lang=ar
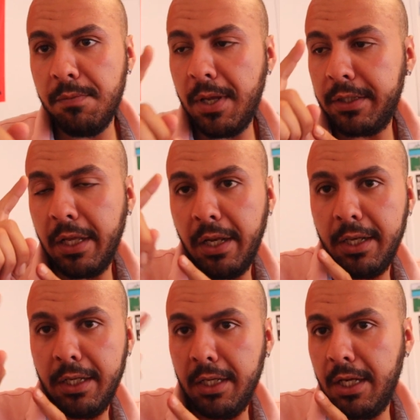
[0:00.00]

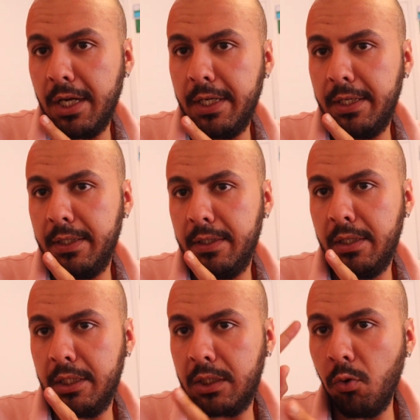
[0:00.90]
مثلا هي
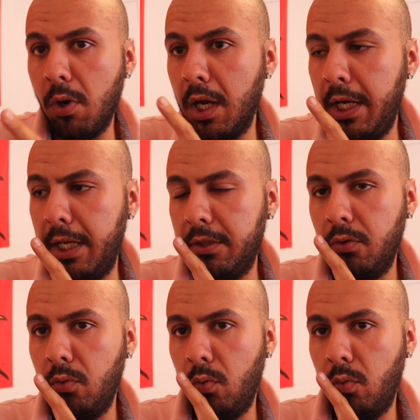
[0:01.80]
للطواليت